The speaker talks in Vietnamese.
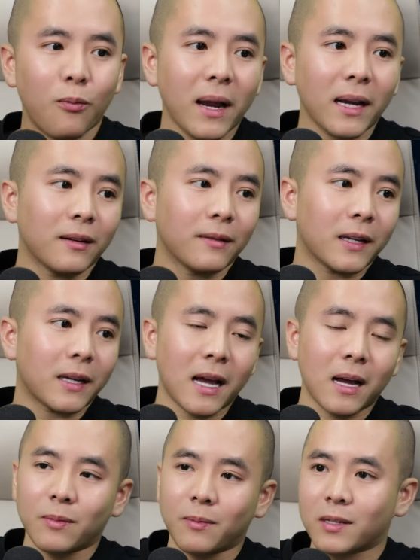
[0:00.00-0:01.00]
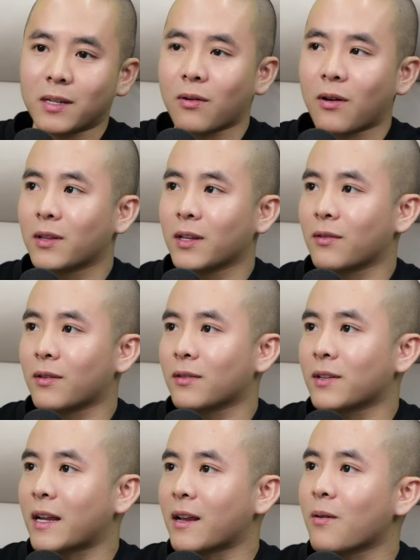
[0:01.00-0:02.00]
cũng mạnh ở Việt Nam nhưng mà sau đó thì
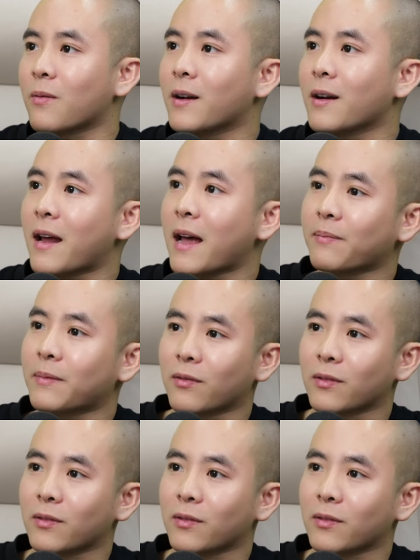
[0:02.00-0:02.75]
nó đánh nhau với Grab